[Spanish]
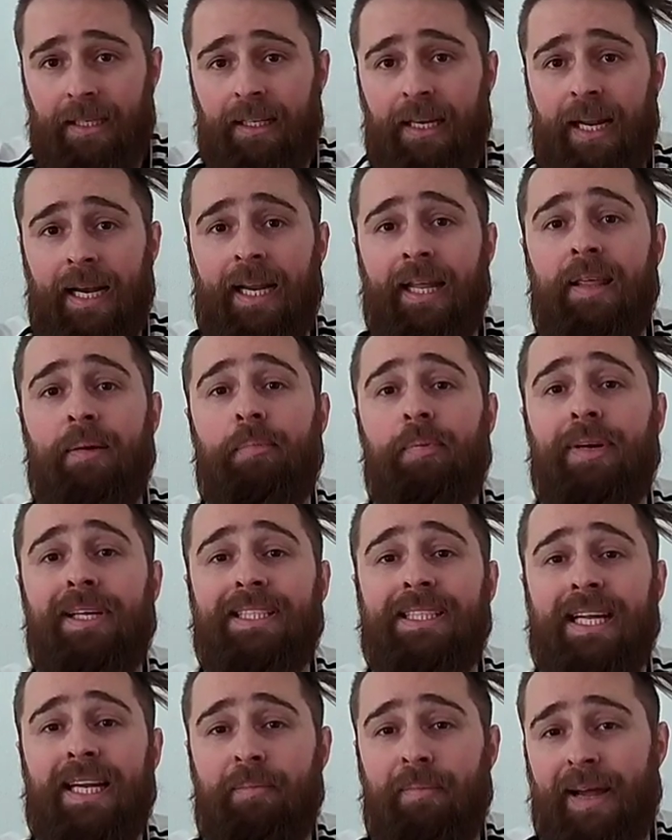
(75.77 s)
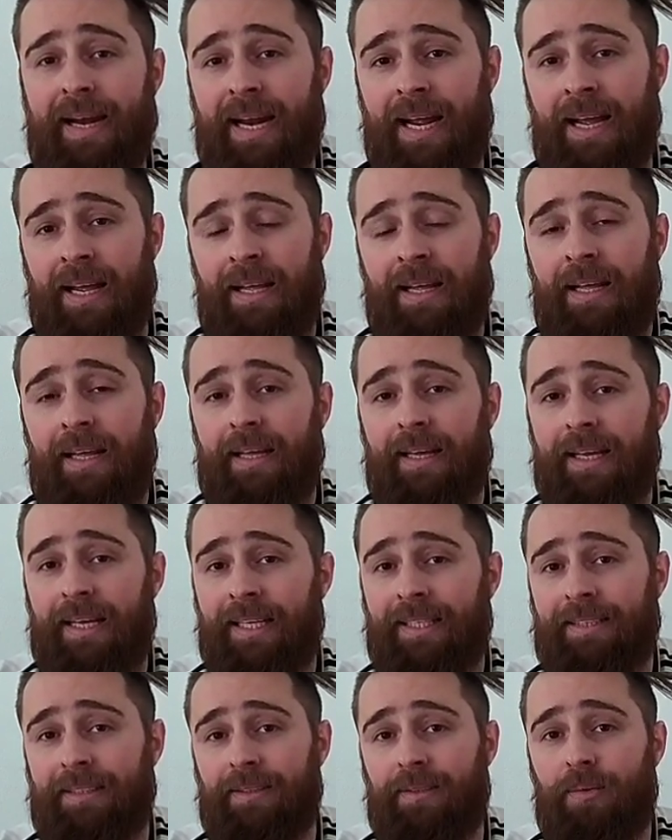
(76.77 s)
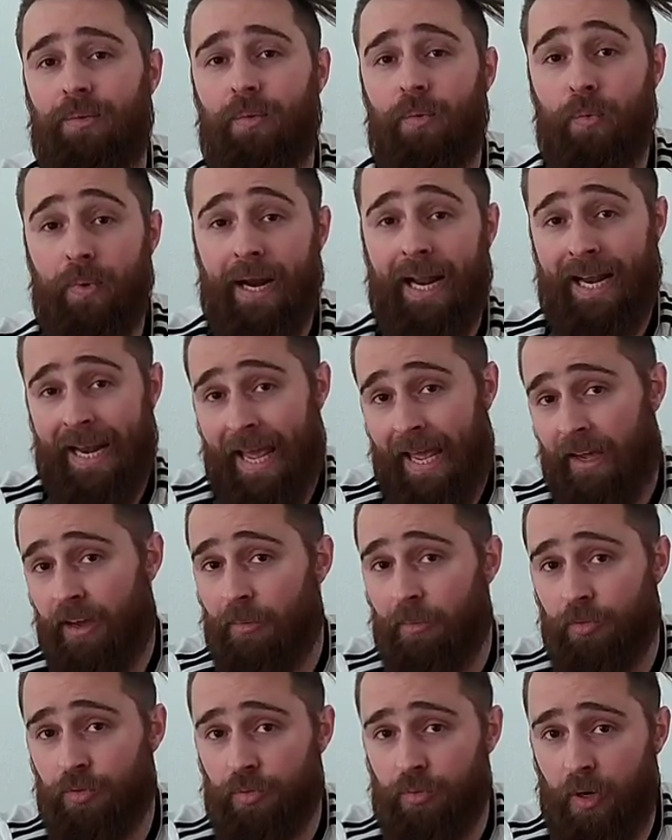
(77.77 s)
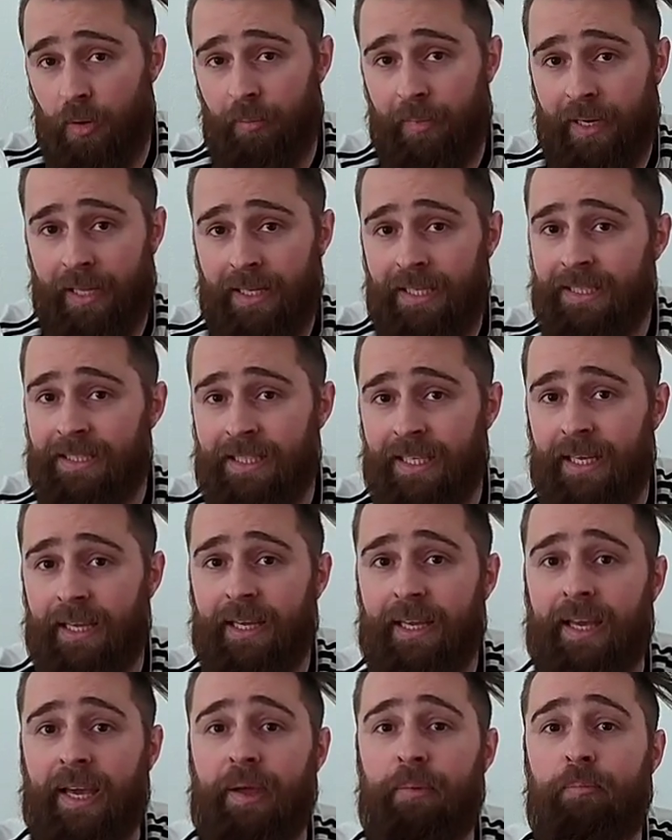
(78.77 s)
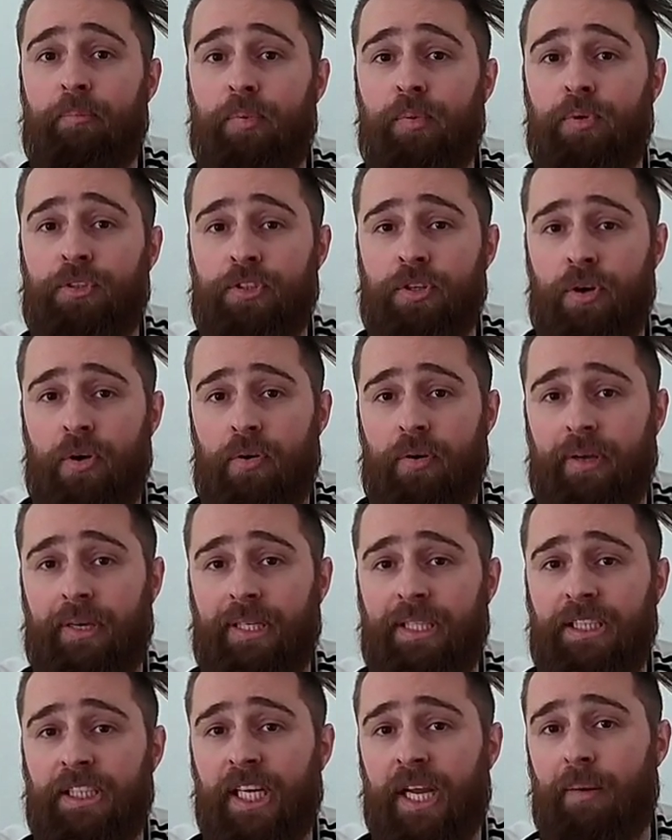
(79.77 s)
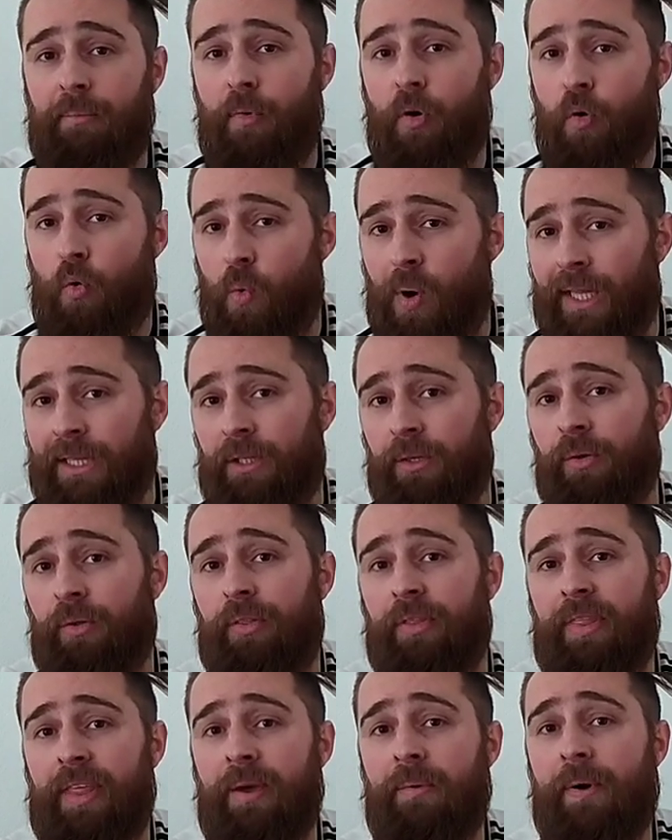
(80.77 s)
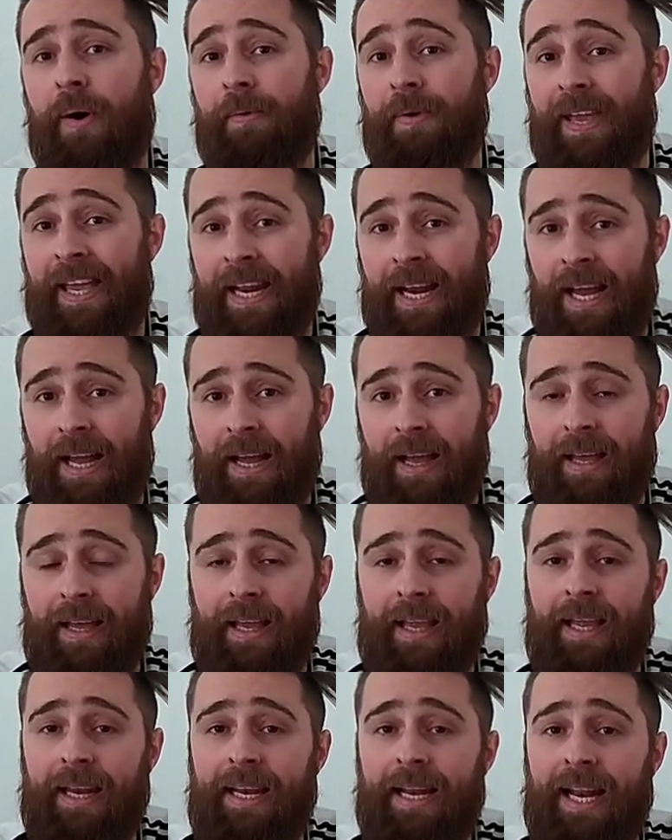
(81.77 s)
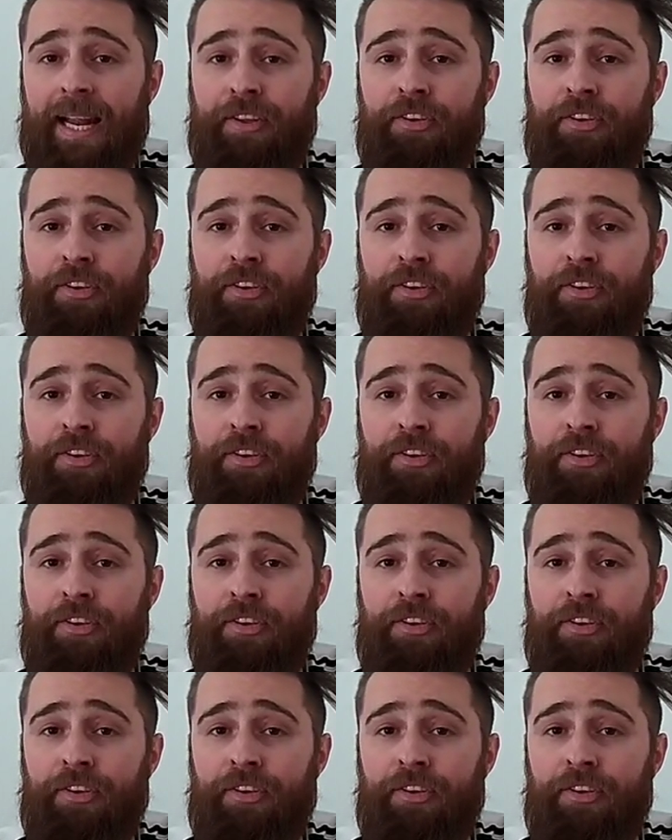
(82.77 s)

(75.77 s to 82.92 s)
La ley de pureza alemana es una ley, como su nombre dice, que impulsó Guillermo IV de Baviera en el